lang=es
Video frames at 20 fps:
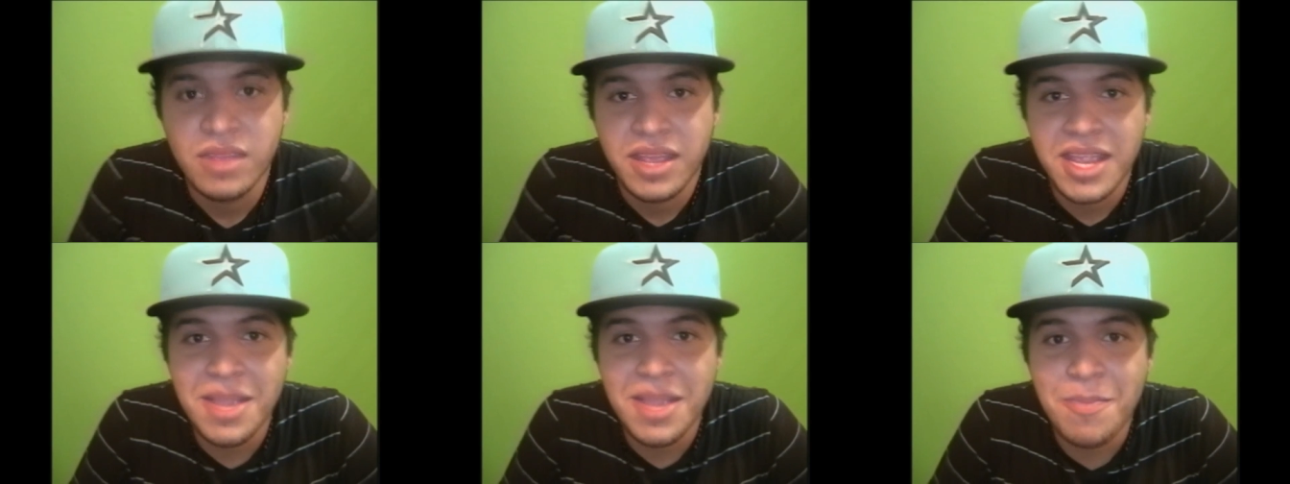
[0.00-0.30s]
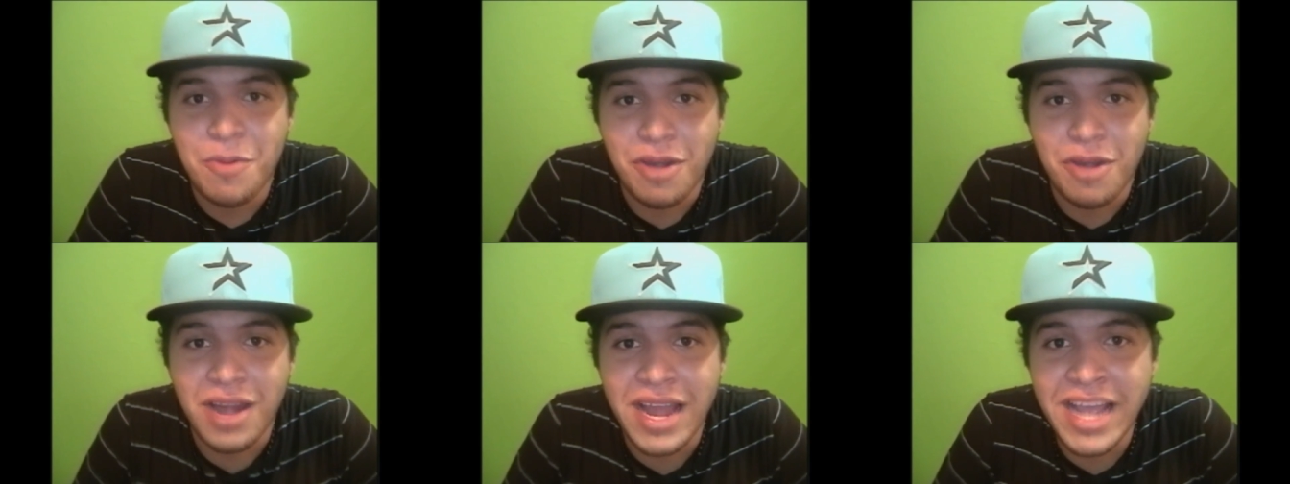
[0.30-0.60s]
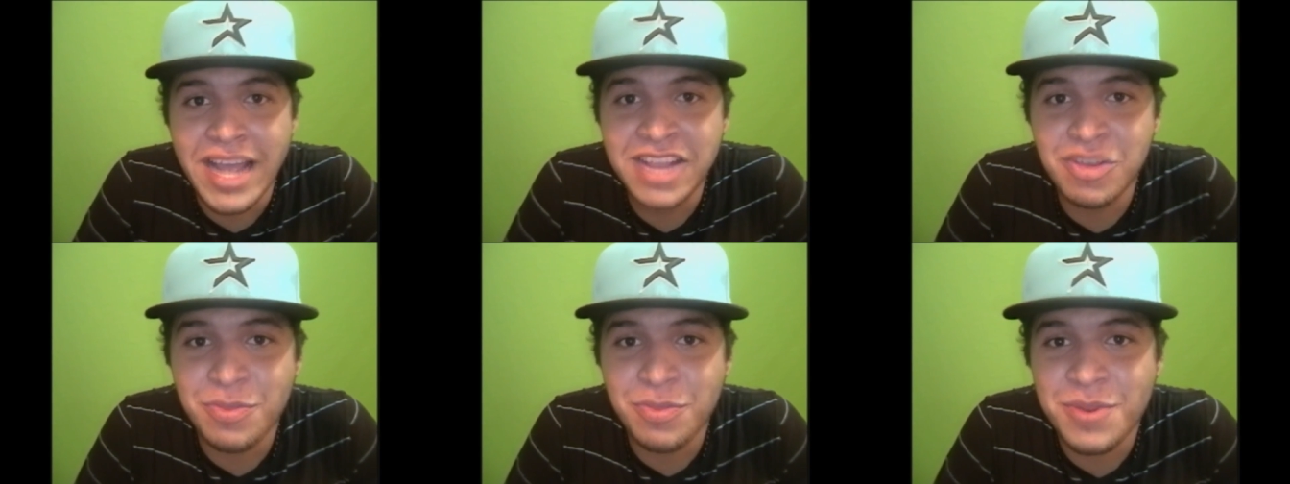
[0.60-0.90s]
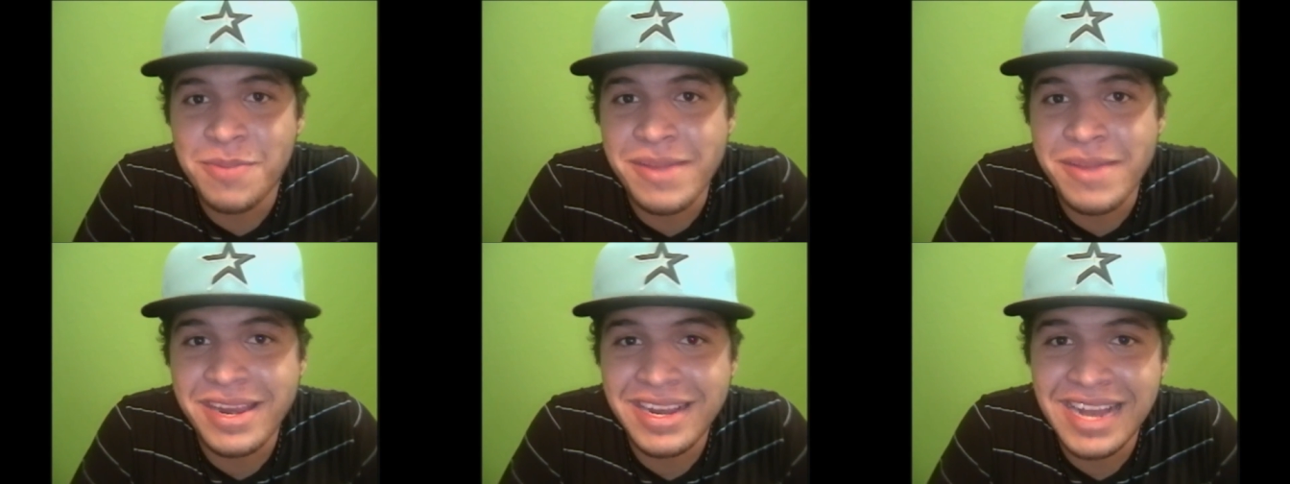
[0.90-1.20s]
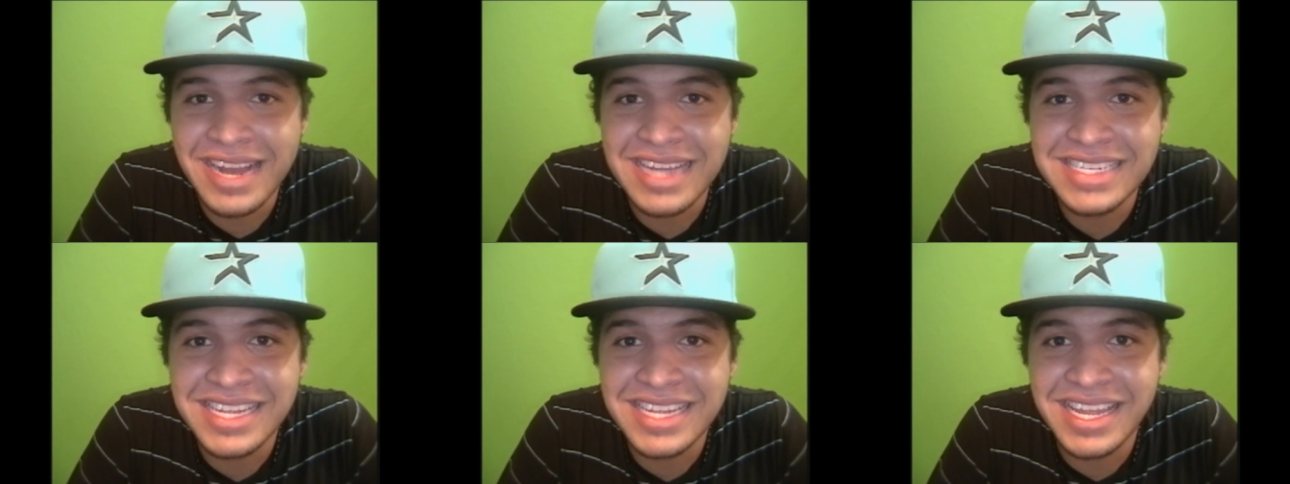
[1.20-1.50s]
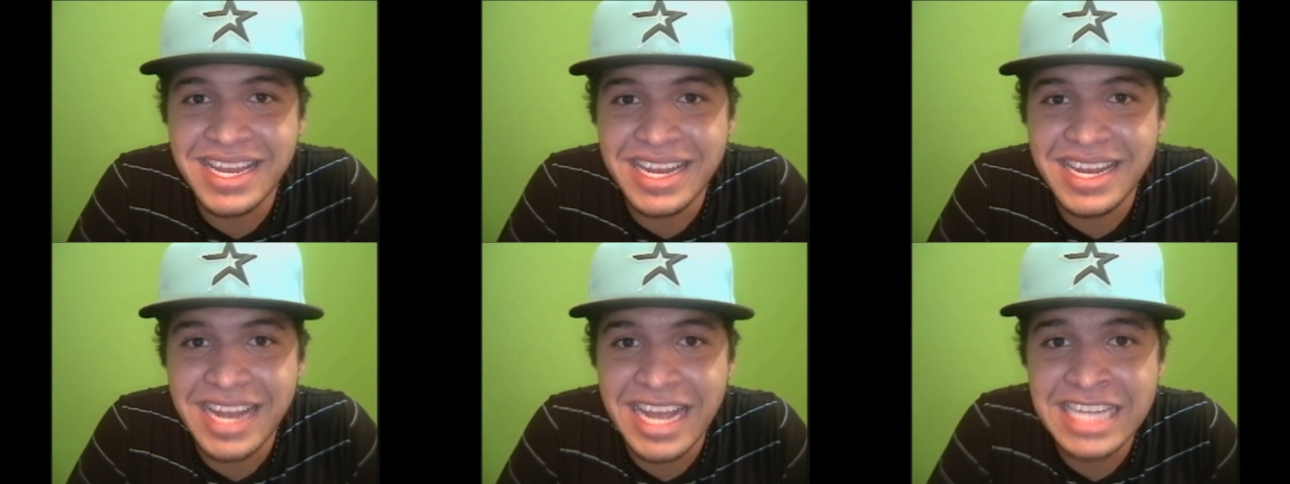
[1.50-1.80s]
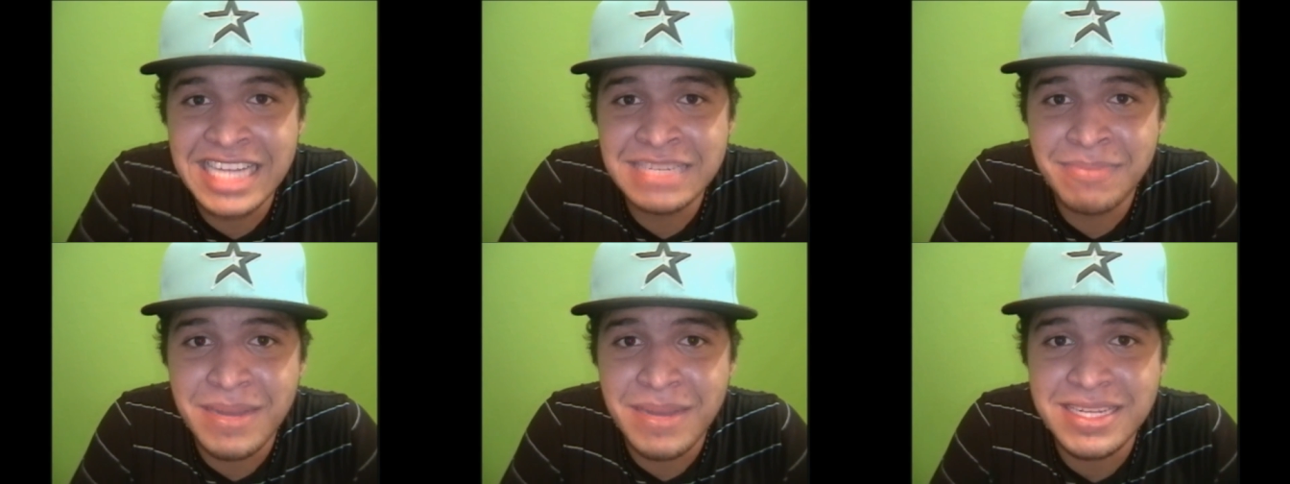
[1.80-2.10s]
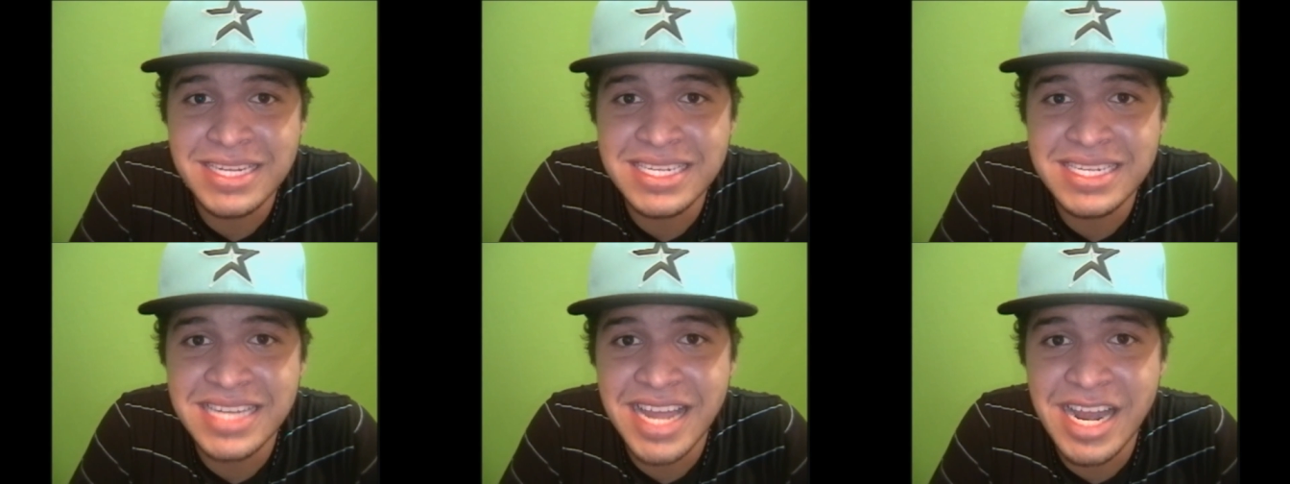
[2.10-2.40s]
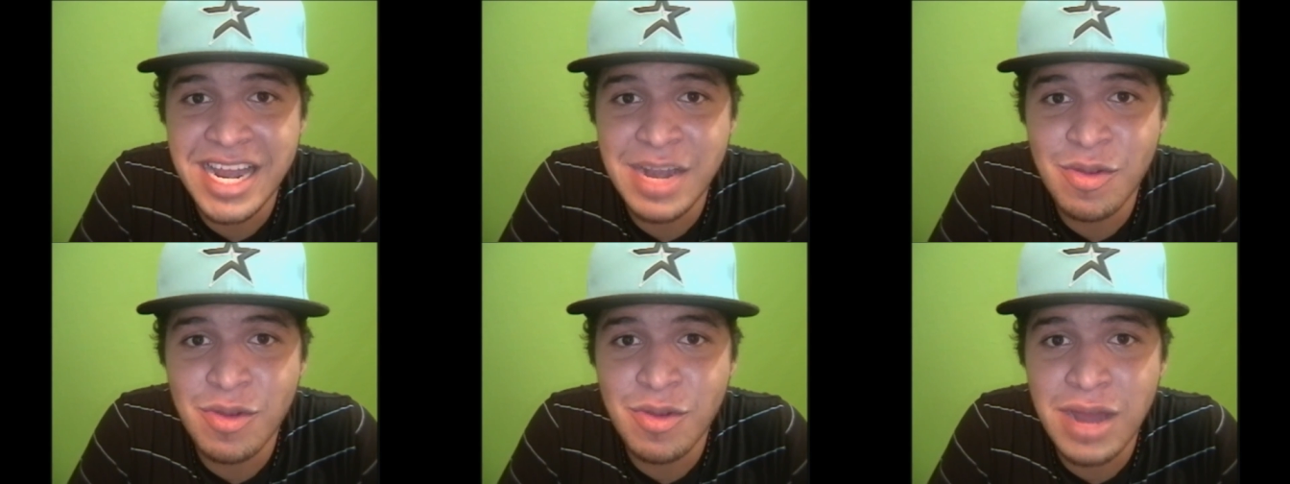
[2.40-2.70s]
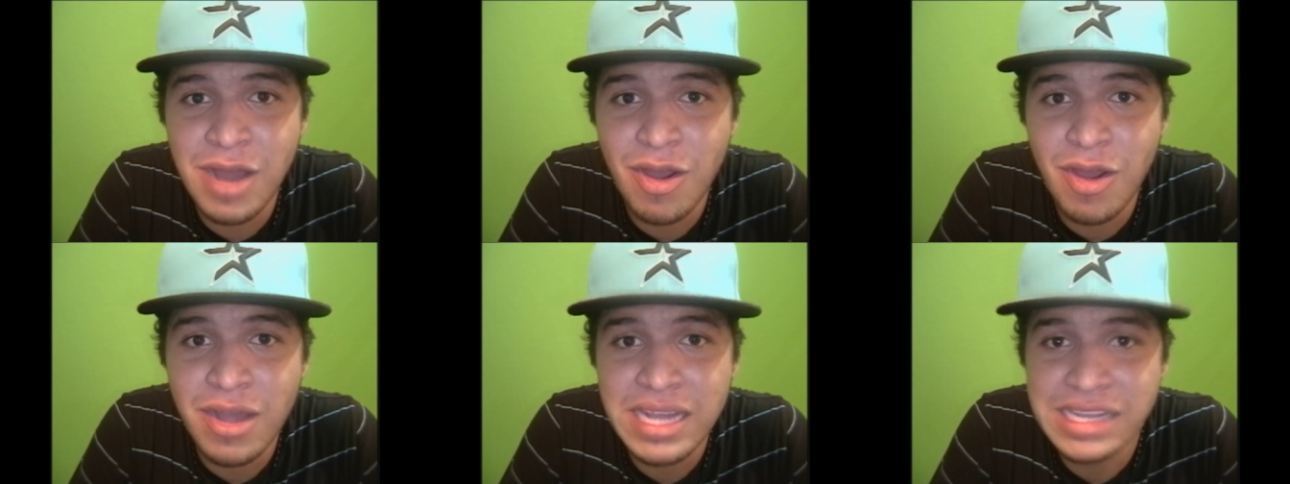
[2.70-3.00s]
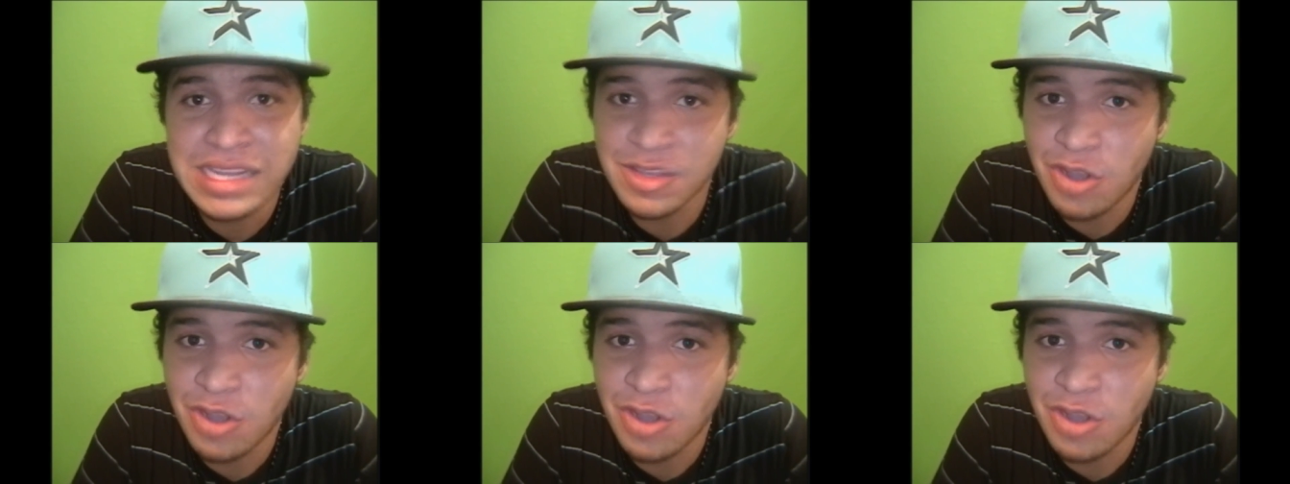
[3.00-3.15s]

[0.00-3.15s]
Y por ley, tu primer clase de inglés vas a hacer en una hoja